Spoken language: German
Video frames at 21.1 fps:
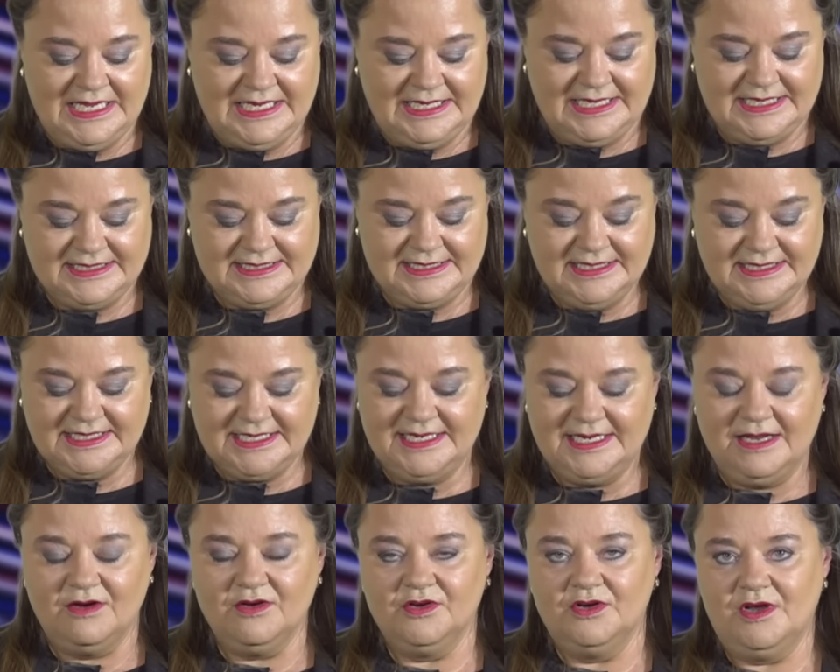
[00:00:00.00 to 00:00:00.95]
Das sind
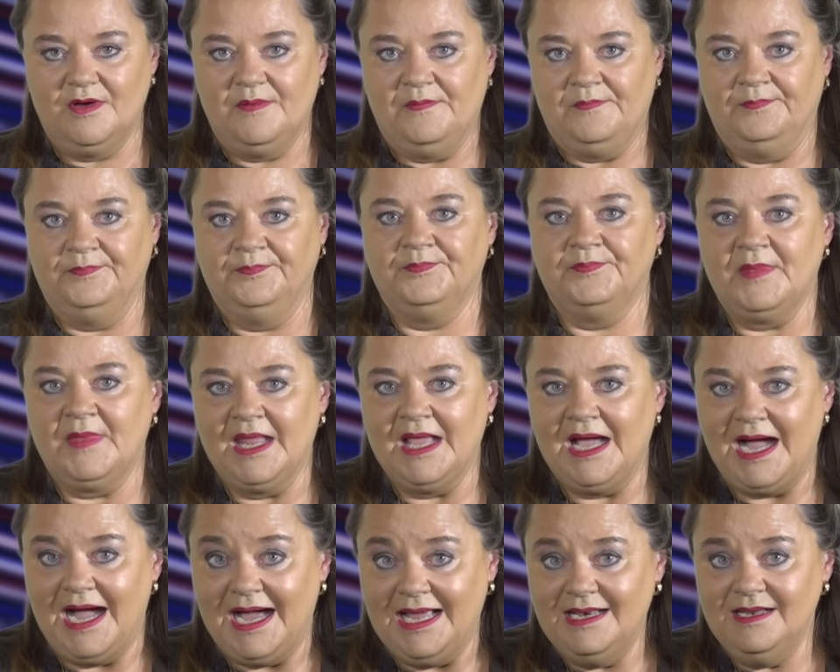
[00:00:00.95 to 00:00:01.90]
genau genommen
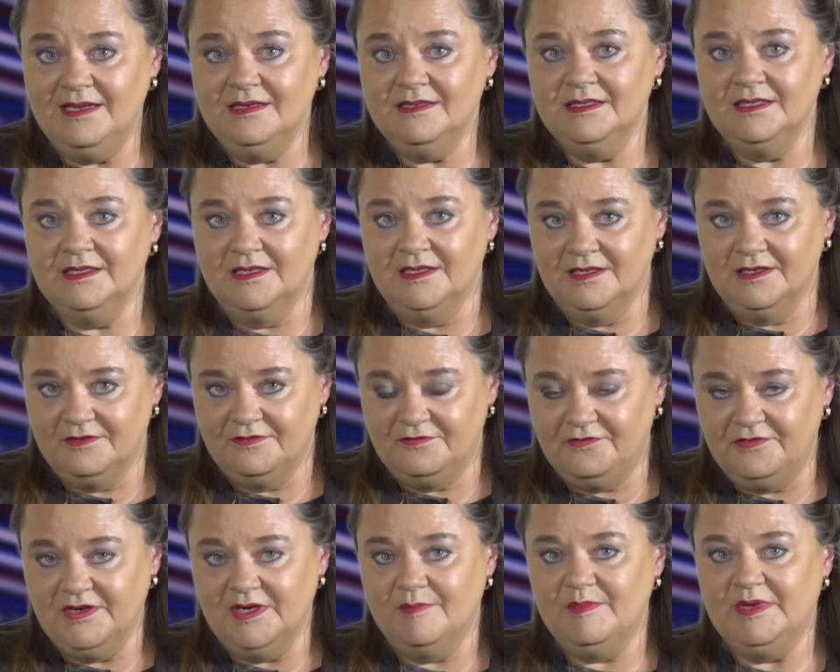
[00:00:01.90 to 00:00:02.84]
alle
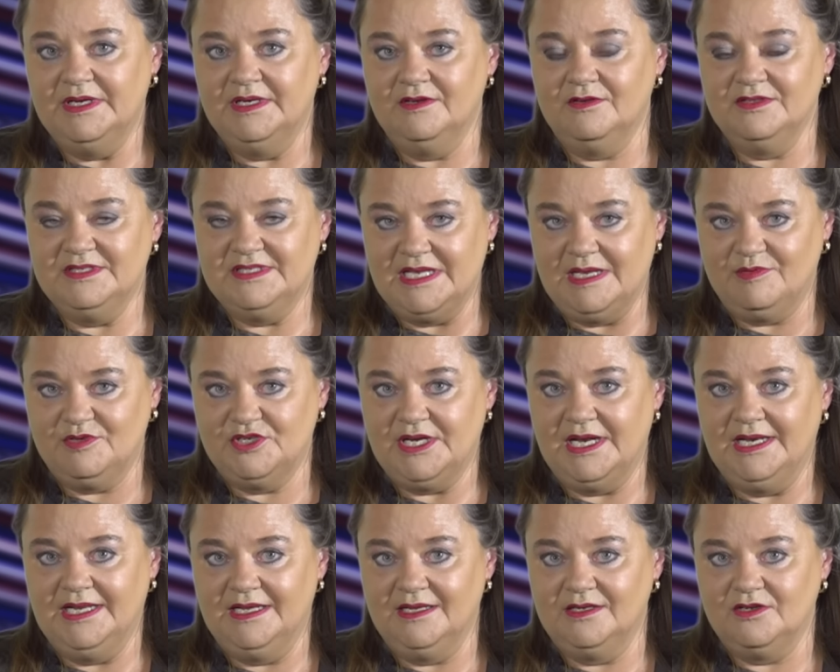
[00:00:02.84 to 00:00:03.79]
Firmen und
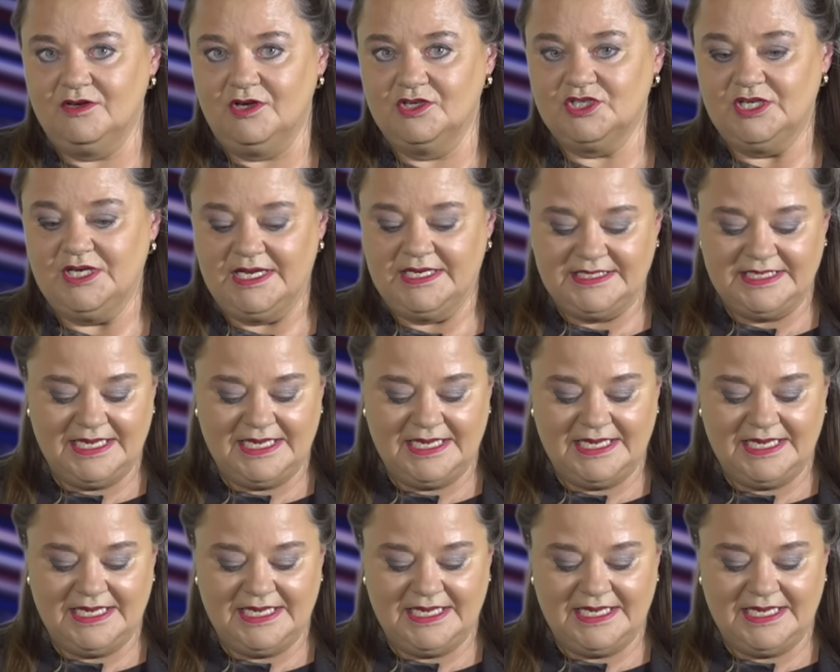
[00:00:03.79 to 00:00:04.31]
Selbstständigen in Deutschland,